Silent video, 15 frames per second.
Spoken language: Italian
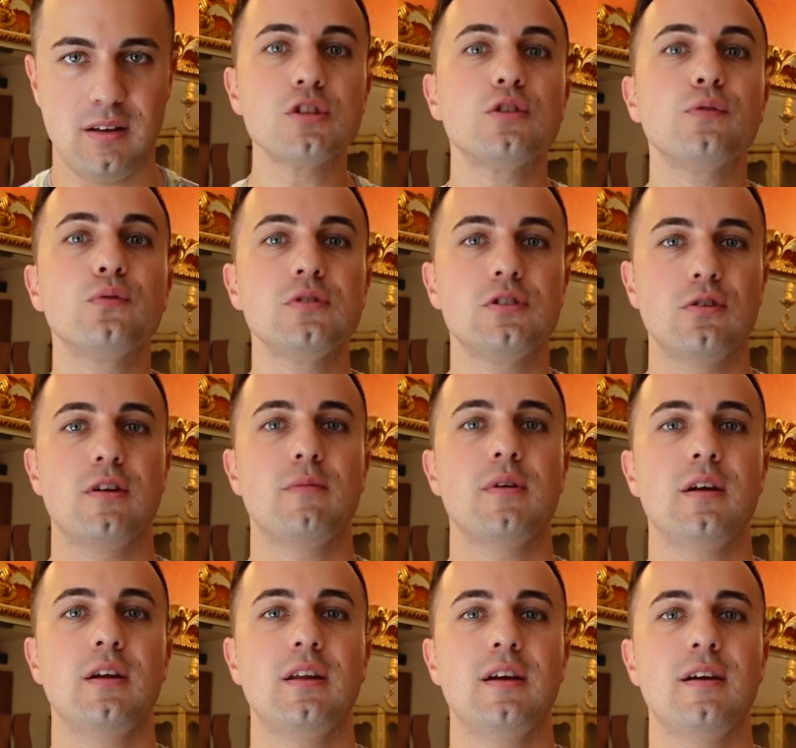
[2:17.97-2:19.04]
Questo funziona
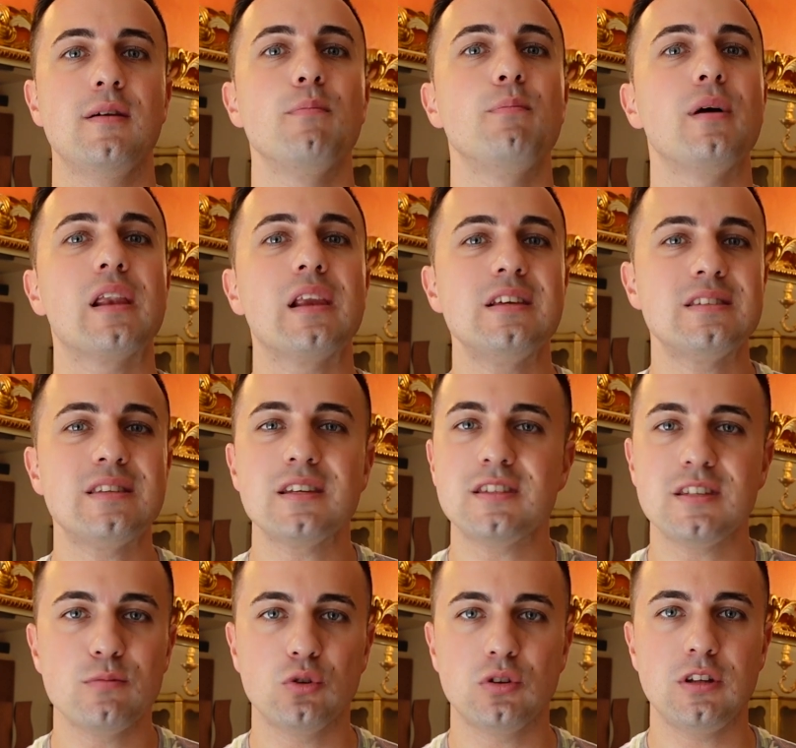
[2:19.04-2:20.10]
bene per gli
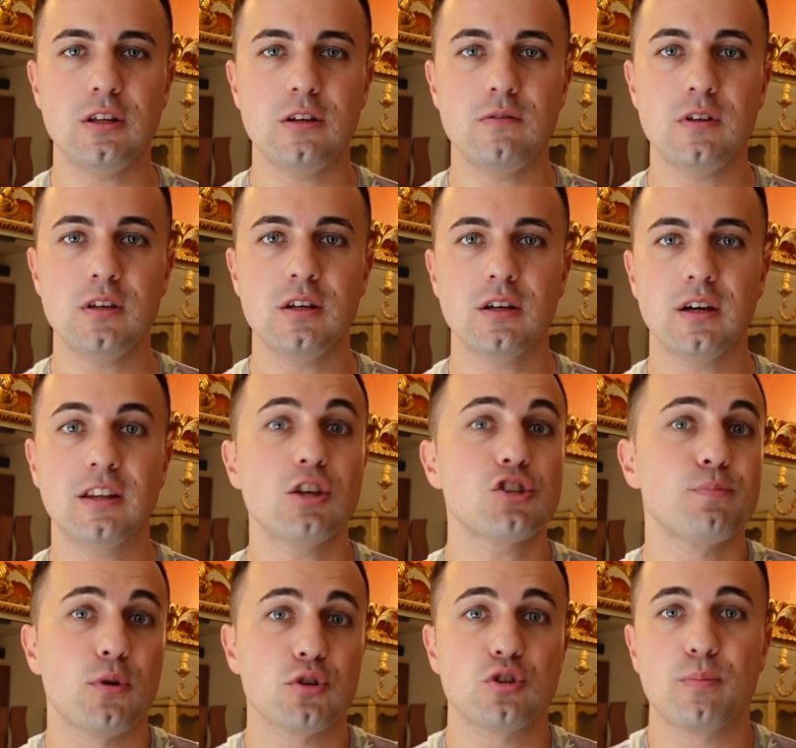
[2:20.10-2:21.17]
stessi motivi che ti ho
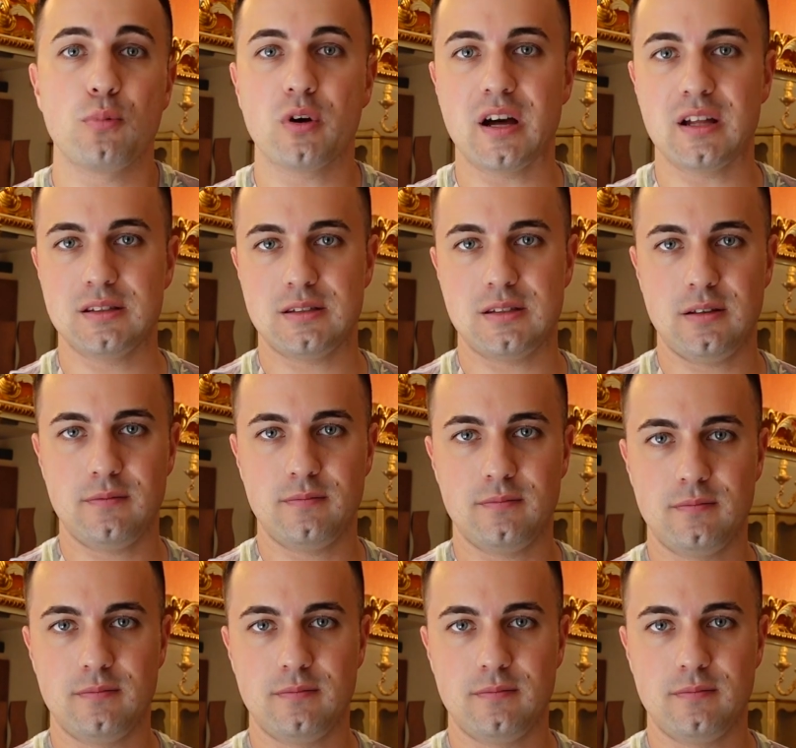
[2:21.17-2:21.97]
esposto poc'anzi.